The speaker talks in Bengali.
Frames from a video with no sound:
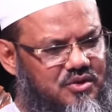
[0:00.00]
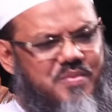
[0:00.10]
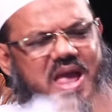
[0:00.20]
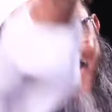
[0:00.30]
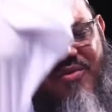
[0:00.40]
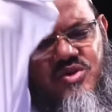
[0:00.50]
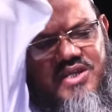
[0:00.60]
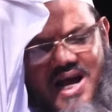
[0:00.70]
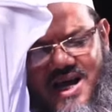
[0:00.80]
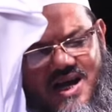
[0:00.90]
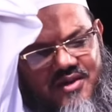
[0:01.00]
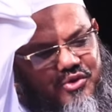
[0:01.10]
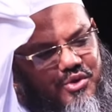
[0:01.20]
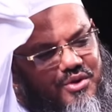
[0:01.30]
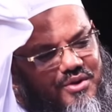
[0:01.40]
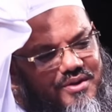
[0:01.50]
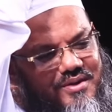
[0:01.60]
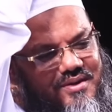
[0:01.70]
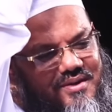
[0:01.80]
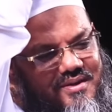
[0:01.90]
তুমি এমন জায়গায় আসো
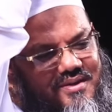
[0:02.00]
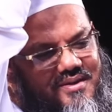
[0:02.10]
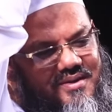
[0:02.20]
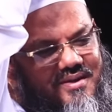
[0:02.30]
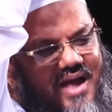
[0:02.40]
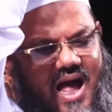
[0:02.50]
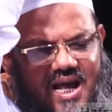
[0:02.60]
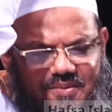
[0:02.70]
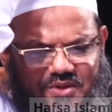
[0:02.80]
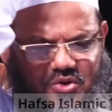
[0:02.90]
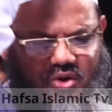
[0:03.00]
আলেমদের